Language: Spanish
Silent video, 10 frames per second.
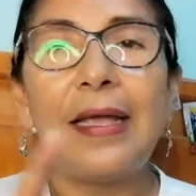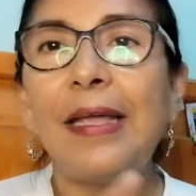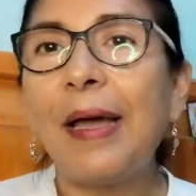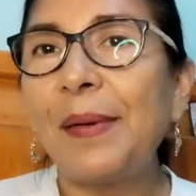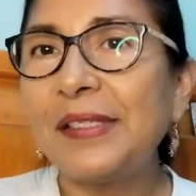
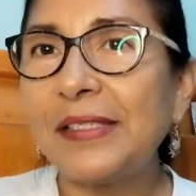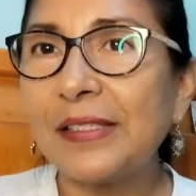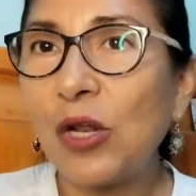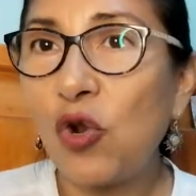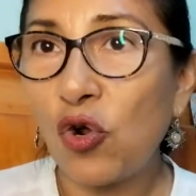y a
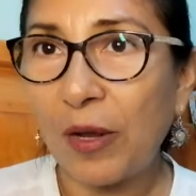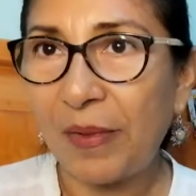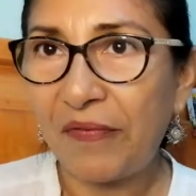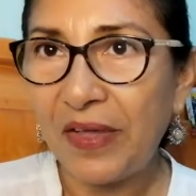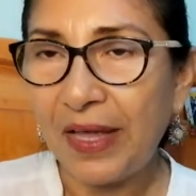veces lo que
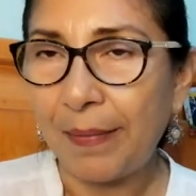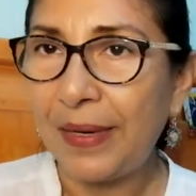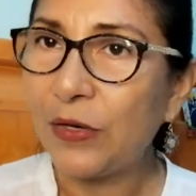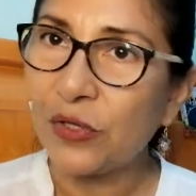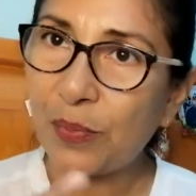me fije a
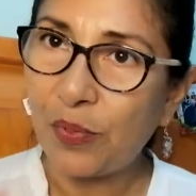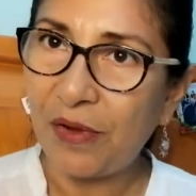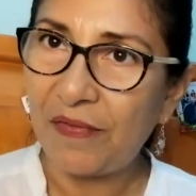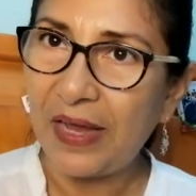mí no te puede